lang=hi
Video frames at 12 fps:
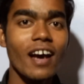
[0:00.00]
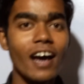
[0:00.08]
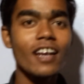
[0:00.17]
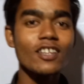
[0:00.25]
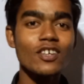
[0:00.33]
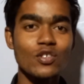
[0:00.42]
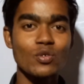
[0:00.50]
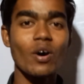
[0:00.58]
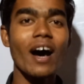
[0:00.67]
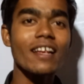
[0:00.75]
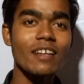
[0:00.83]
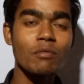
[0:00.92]
हेलो दोस्तों
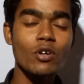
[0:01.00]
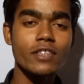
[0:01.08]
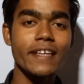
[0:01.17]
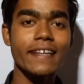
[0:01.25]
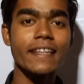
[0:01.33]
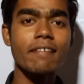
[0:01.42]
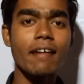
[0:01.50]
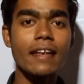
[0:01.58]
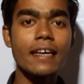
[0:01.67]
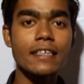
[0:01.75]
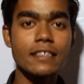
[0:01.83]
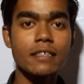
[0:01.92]
आज हम लोग देखने
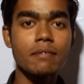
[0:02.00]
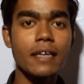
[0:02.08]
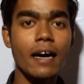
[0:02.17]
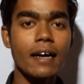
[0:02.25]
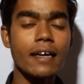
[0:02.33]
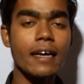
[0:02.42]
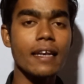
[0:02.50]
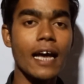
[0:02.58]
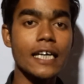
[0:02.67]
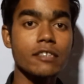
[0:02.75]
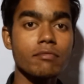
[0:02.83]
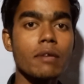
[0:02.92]
वाले हैं किसी भी अंक के
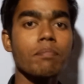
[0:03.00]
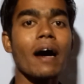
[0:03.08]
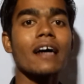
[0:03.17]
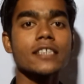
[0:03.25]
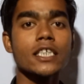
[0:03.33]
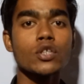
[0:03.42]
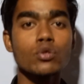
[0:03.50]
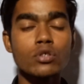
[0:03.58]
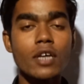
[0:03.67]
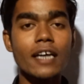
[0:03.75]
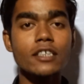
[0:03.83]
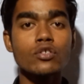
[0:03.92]
लास्ट में पांच है तो
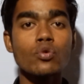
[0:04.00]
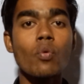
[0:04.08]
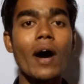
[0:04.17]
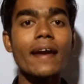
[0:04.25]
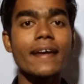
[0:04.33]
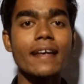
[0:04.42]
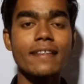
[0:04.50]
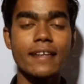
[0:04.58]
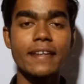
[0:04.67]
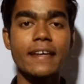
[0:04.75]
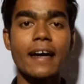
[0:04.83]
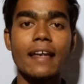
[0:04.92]
उसका स्क्वायर कैसे
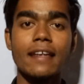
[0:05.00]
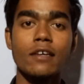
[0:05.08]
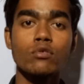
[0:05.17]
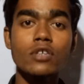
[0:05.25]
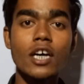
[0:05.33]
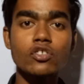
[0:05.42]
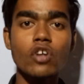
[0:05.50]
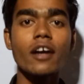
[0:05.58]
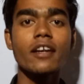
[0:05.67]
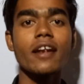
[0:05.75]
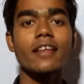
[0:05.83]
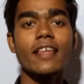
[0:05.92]
निकाले उसका शॉर्ट
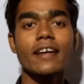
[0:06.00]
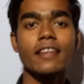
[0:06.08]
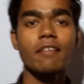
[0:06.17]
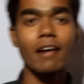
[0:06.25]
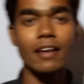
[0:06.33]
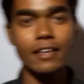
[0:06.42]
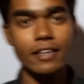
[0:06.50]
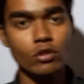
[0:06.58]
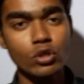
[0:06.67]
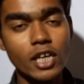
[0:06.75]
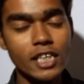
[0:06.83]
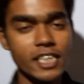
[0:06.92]
ट्रिक देखने वाले हैं तो
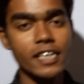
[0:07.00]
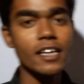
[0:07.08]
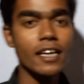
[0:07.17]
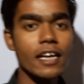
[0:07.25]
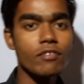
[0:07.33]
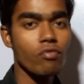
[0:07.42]
इसका जनरलाइज